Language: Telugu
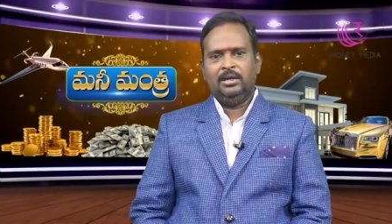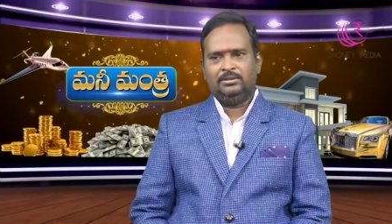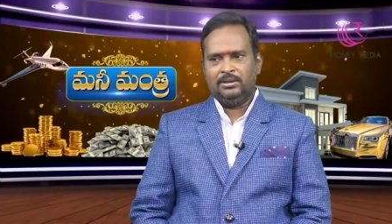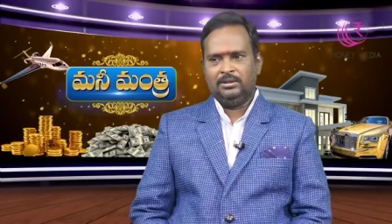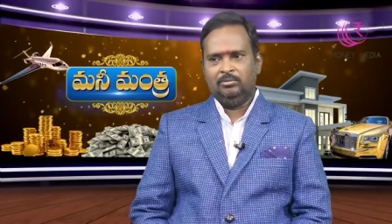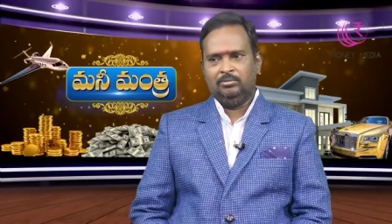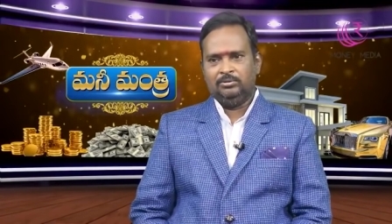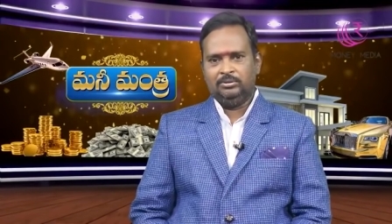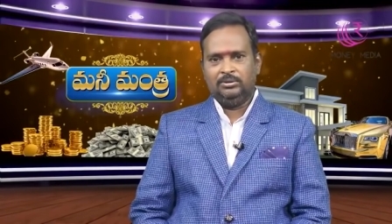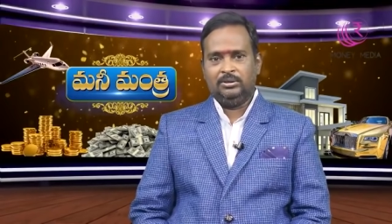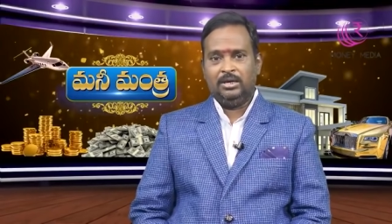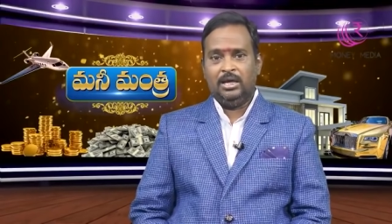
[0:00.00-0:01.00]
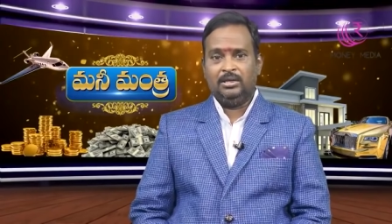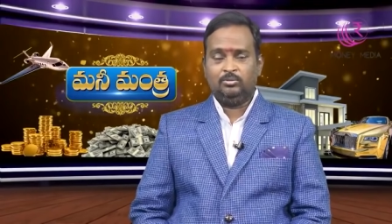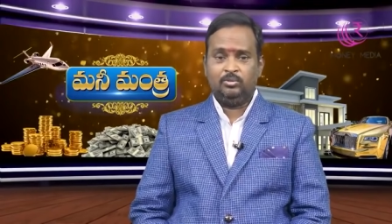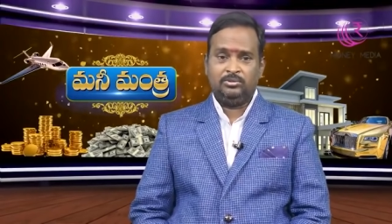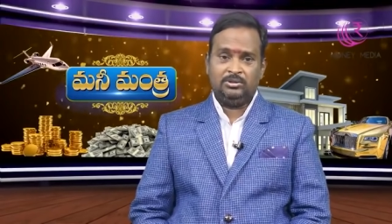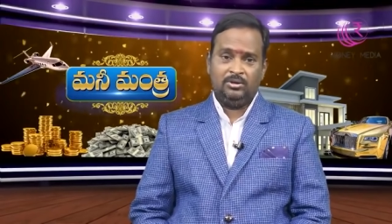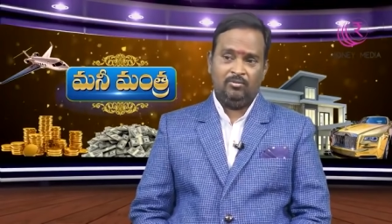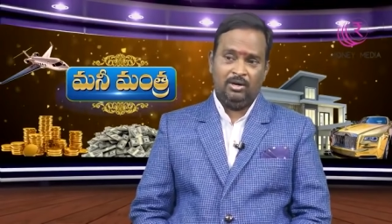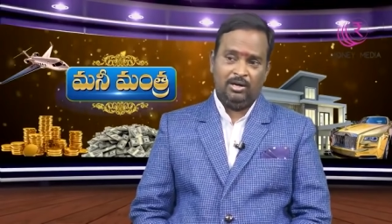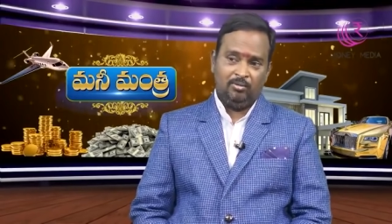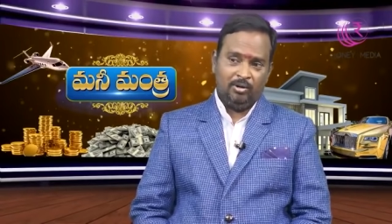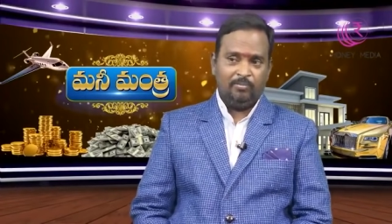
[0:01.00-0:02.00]
ఎలా సాధ్యమవుతుంది క్లాస్కి వచ్చిన
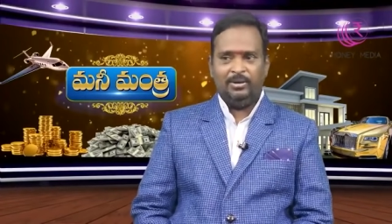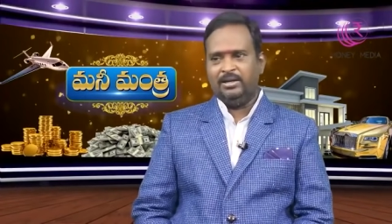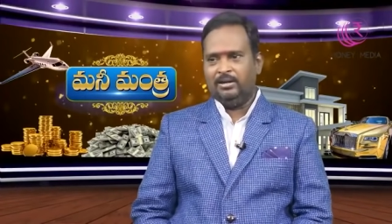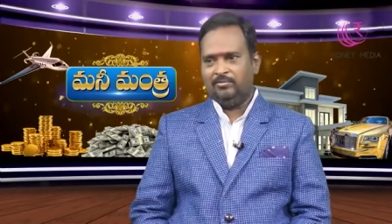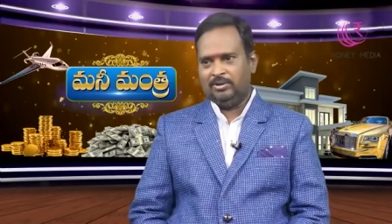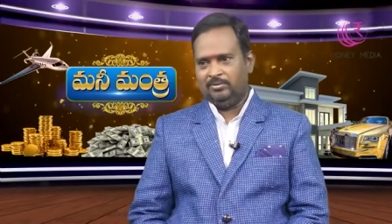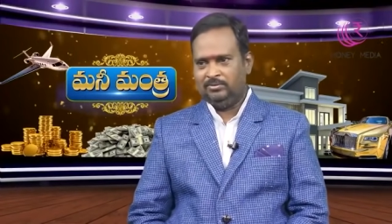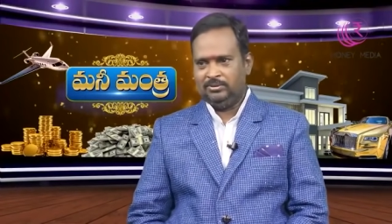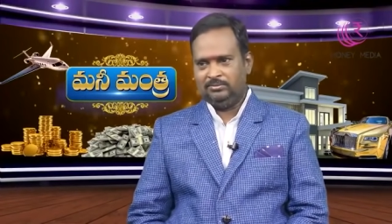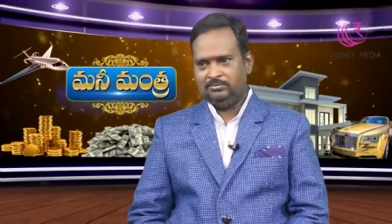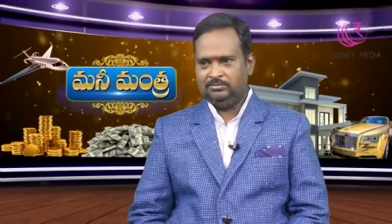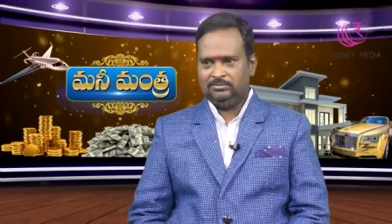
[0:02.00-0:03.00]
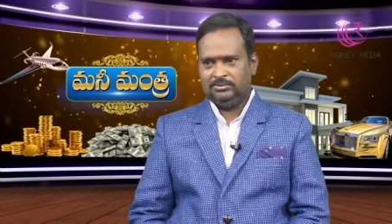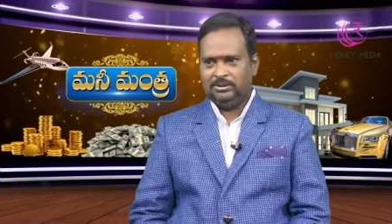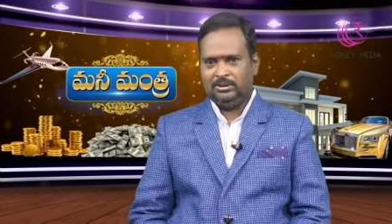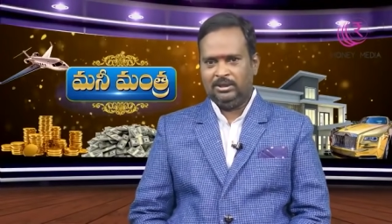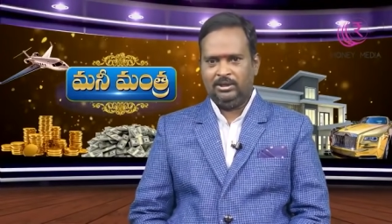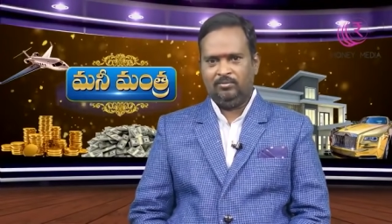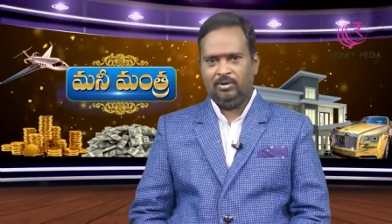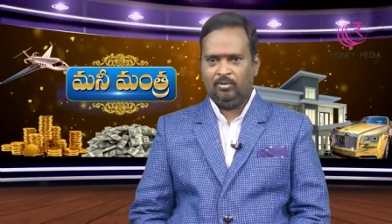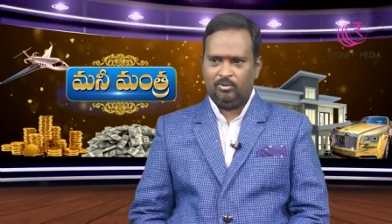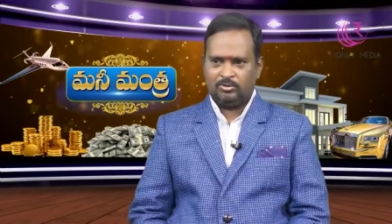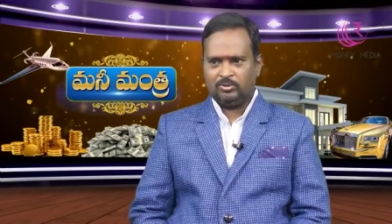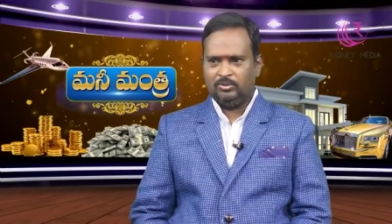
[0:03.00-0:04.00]
వాళ్ళకు కూడా మళ్ళీ అనుమానమే ఎందుకంటే
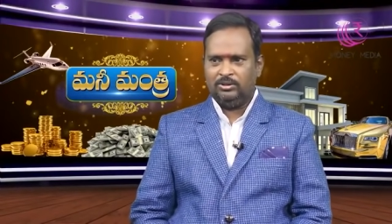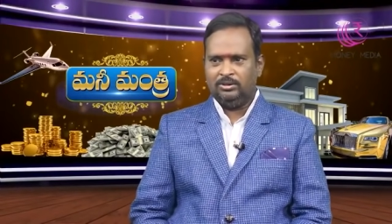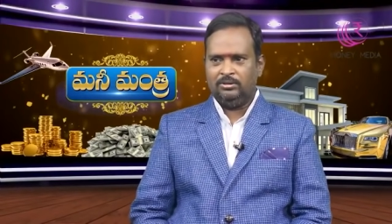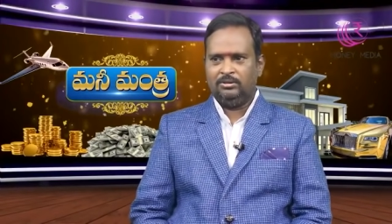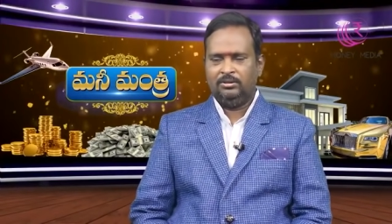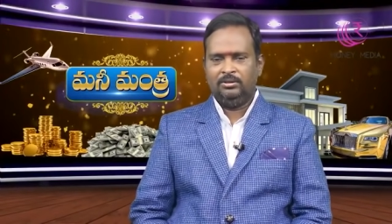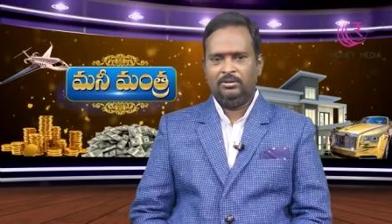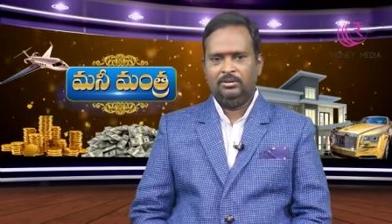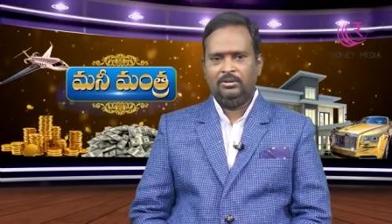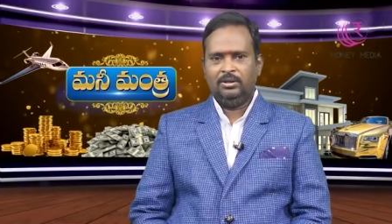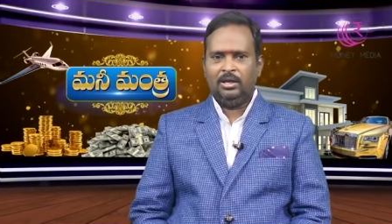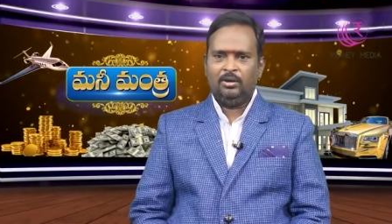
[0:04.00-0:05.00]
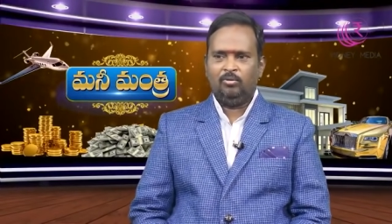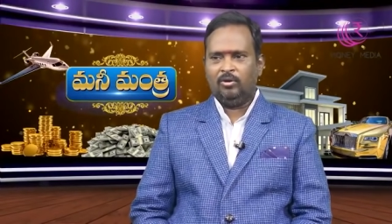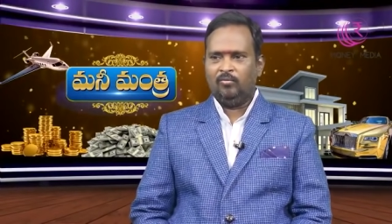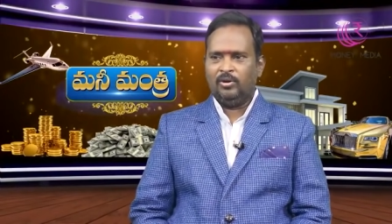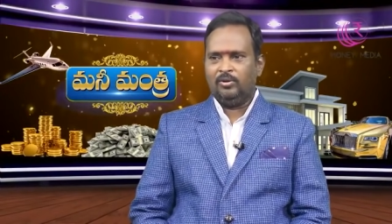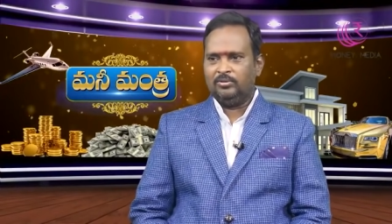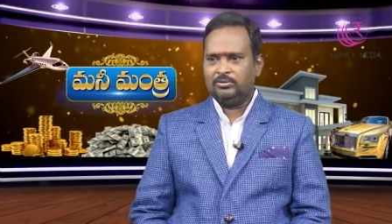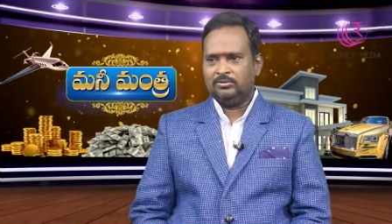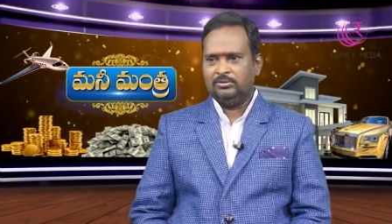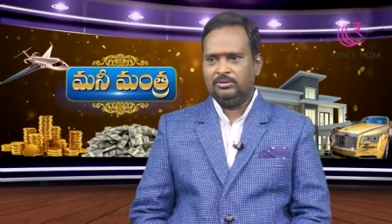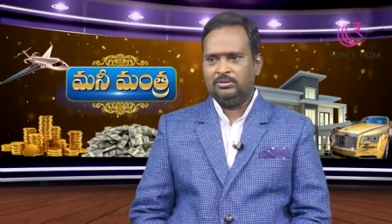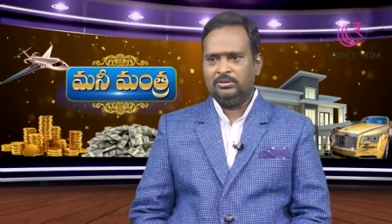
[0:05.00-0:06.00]
వాళ్ళకి వస్తుంది అనుకోవడం వల్ల
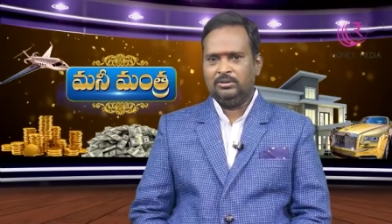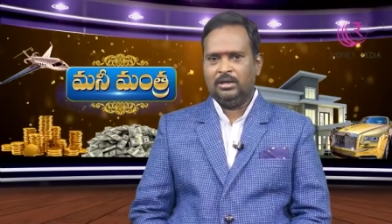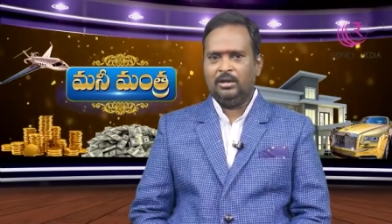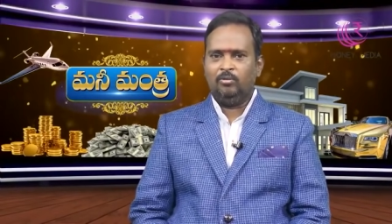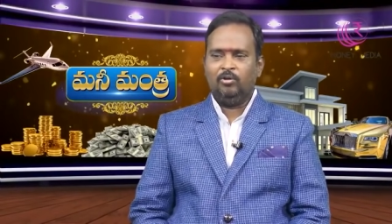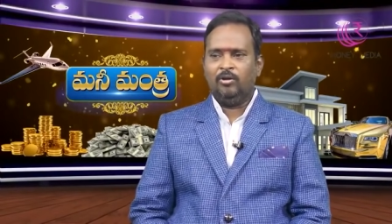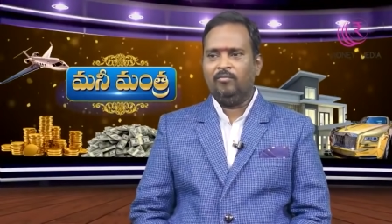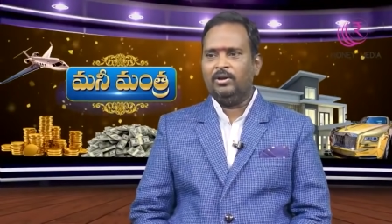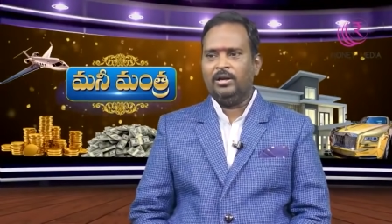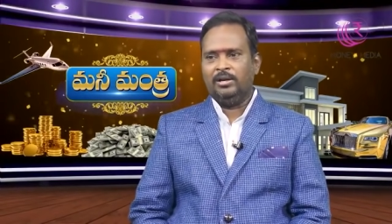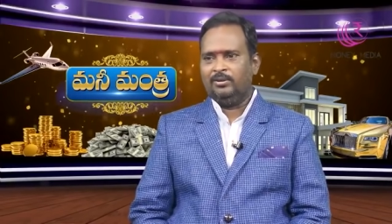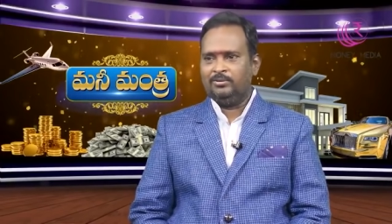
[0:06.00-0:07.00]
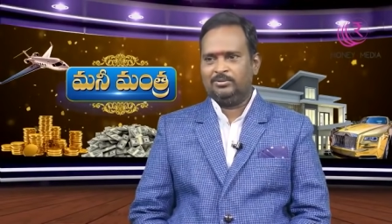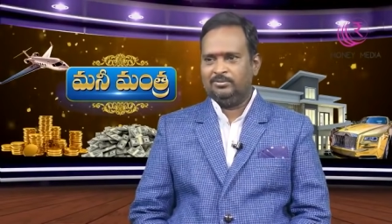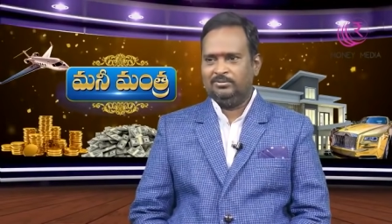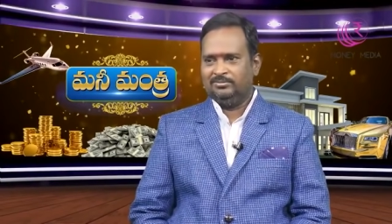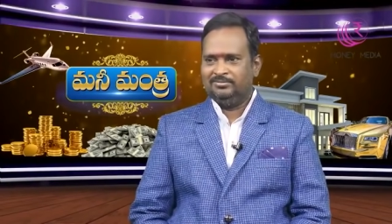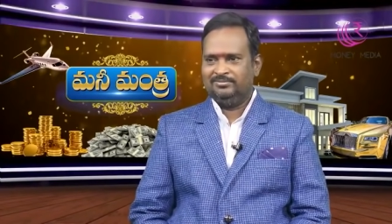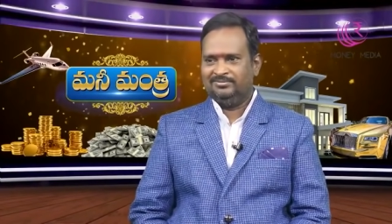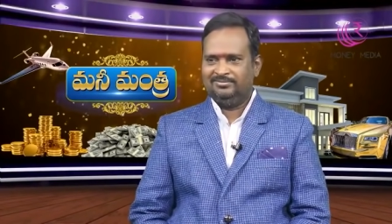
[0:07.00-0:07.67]
వస్తుంది అనుకోవడం వల్ల ఎలా వస్తుంది